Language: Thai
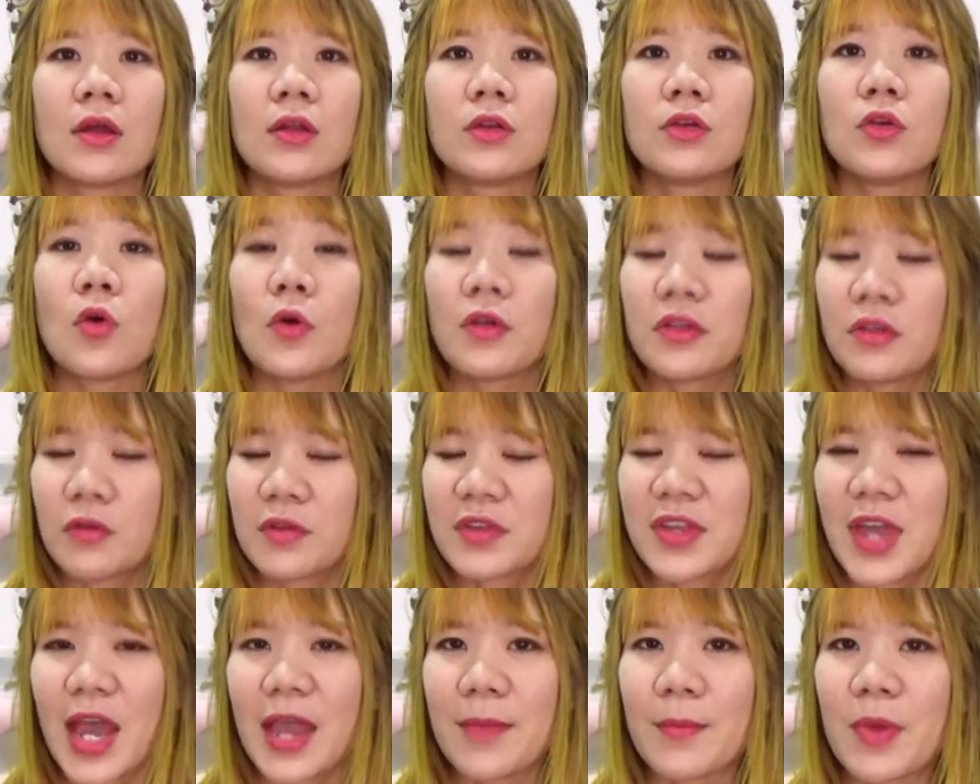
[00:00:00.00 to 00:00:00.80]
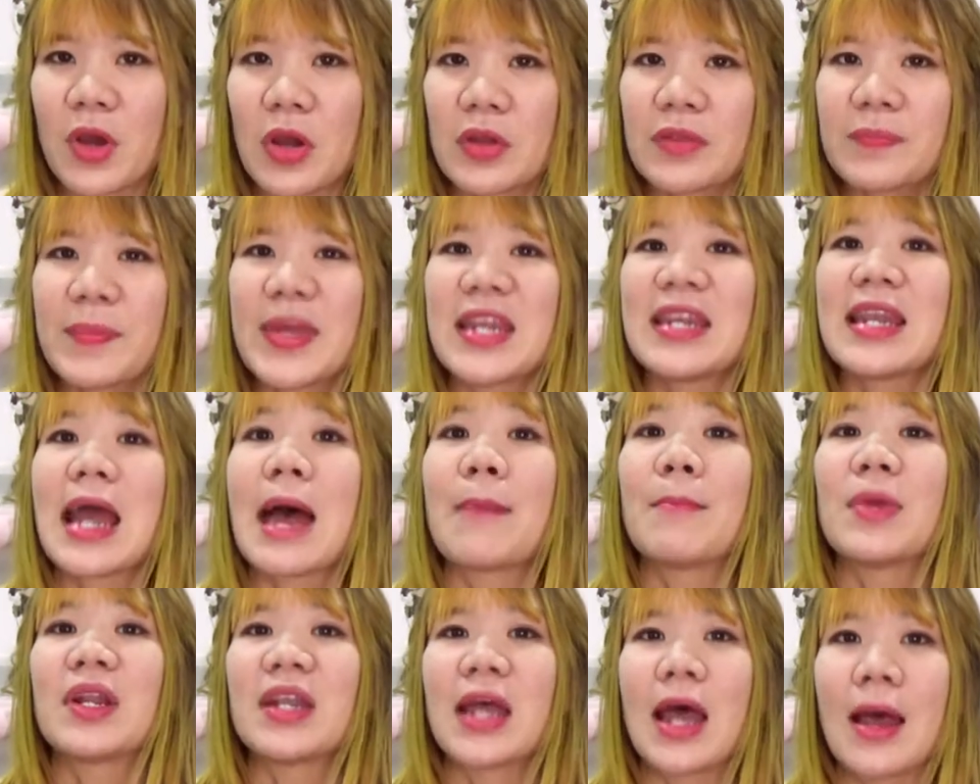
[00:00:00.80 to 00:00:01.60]
โดยส่วนใหญ่มันก็เป็น
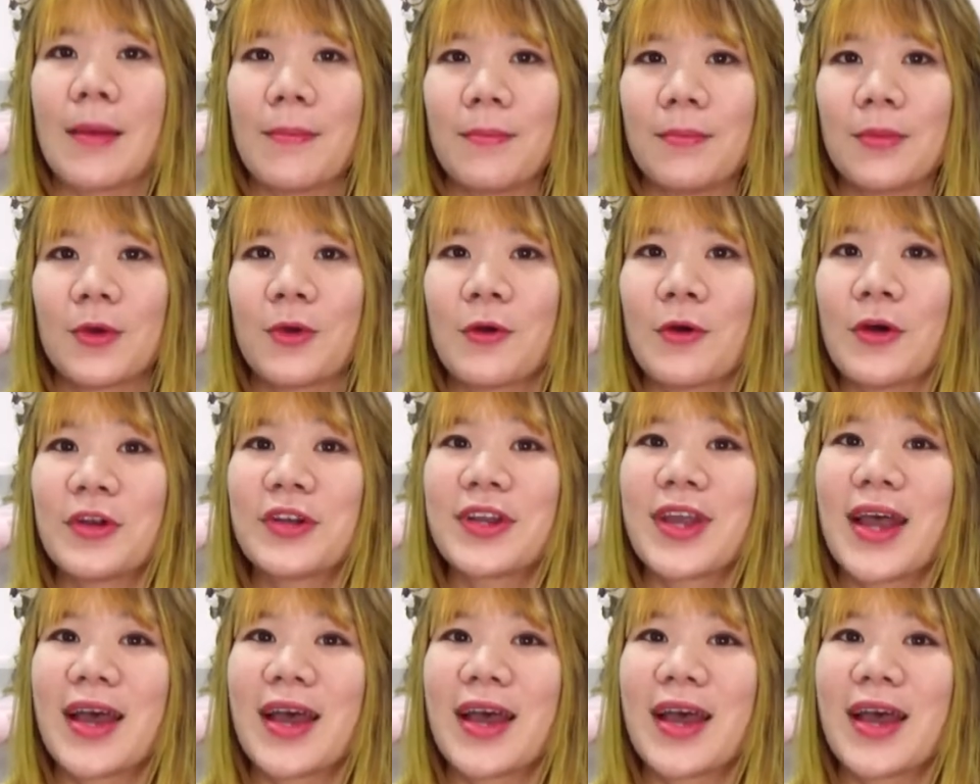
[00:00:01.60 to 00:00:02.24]
นามธรรมค่อน